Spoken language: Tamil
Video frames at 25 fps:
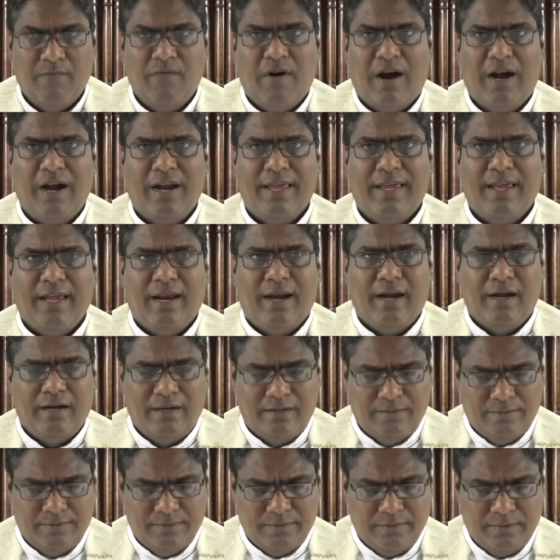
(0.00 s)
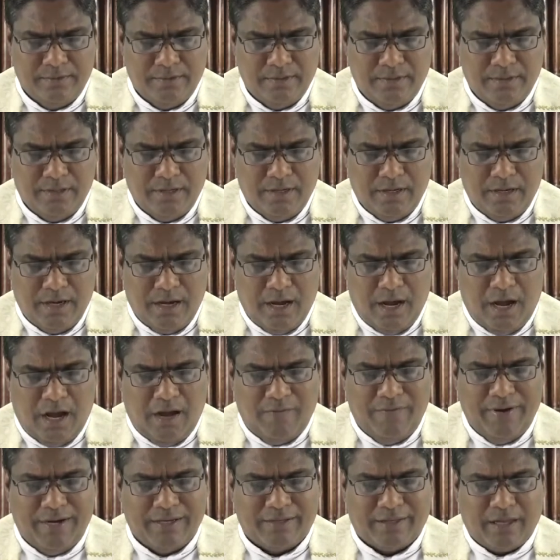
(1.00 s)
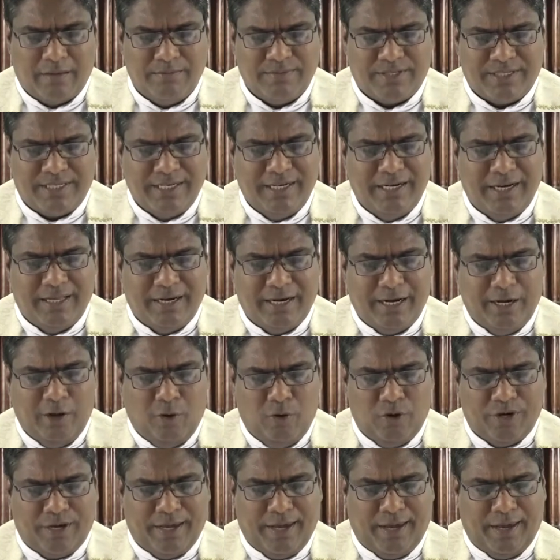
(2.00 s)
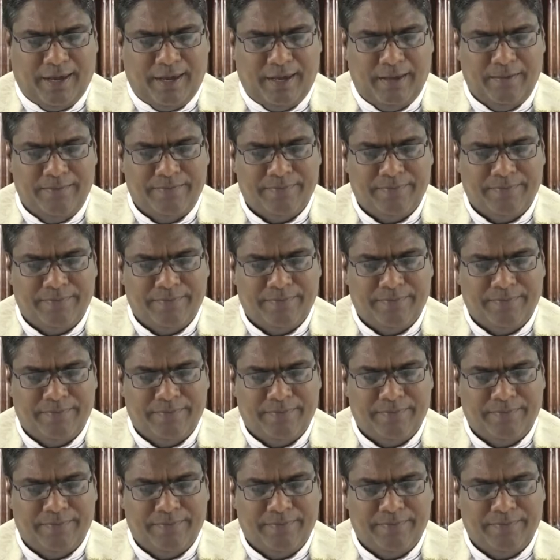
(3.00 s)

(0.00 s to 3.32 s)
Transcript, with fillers: வழியில் அவர் தம் சீடரை நோக்கி